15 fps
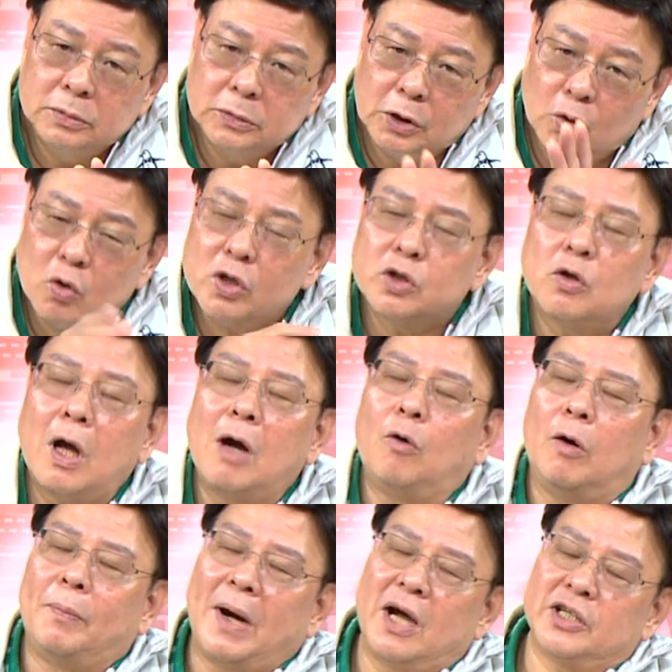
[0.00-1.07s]
你会说啊，
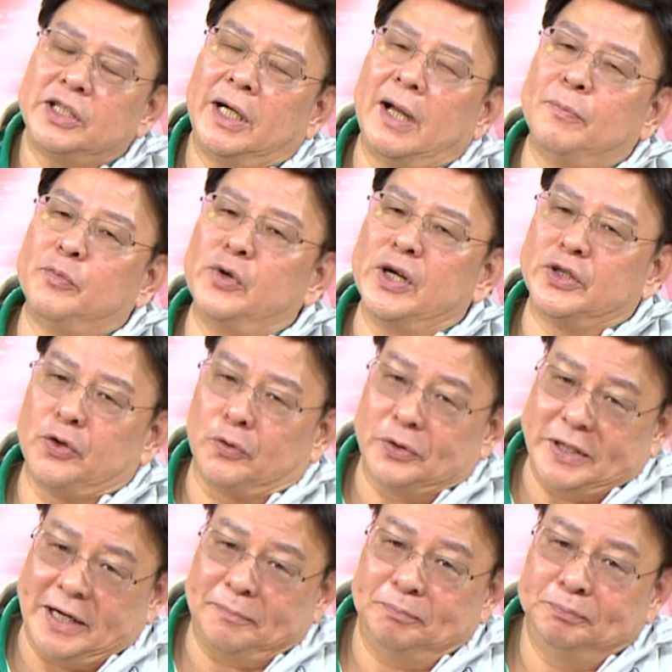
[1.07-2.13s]
我趴下来不会中
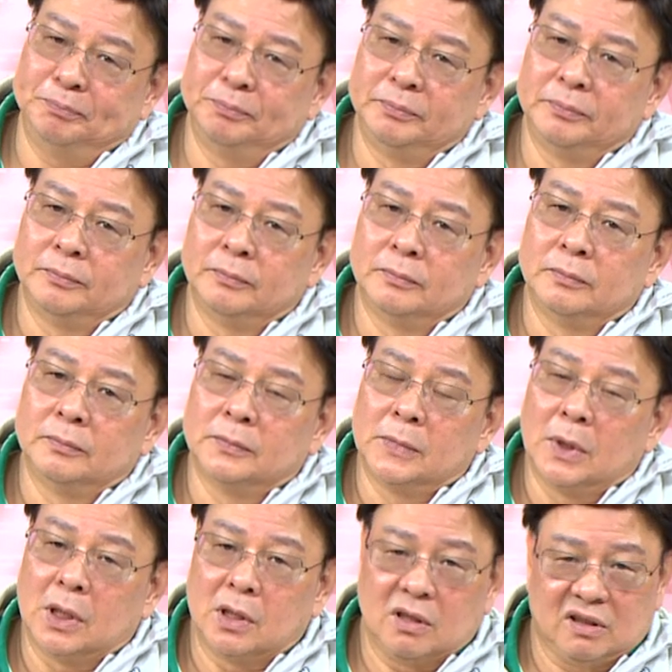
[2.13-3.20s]
枪，
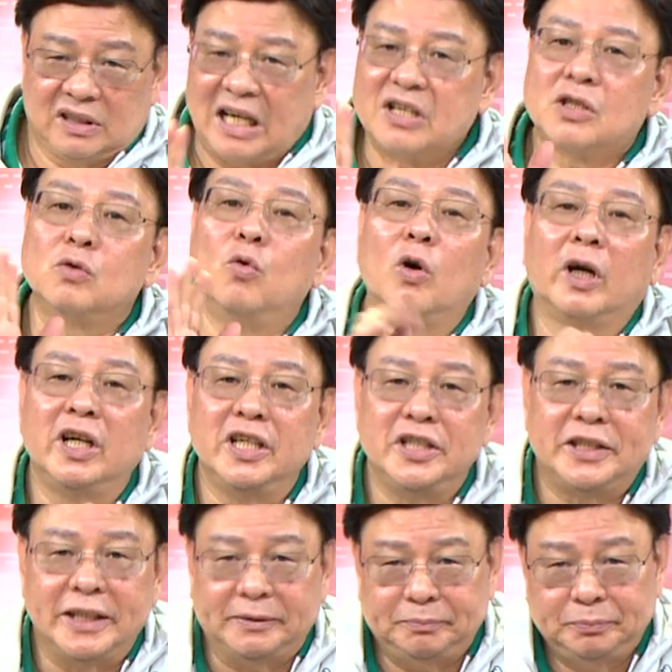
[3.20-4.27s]
但是我跟你
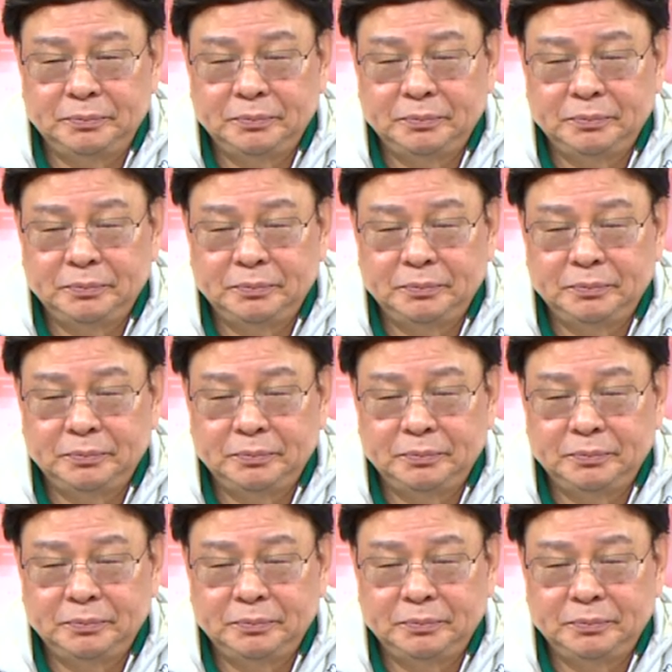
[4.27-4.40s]
讲。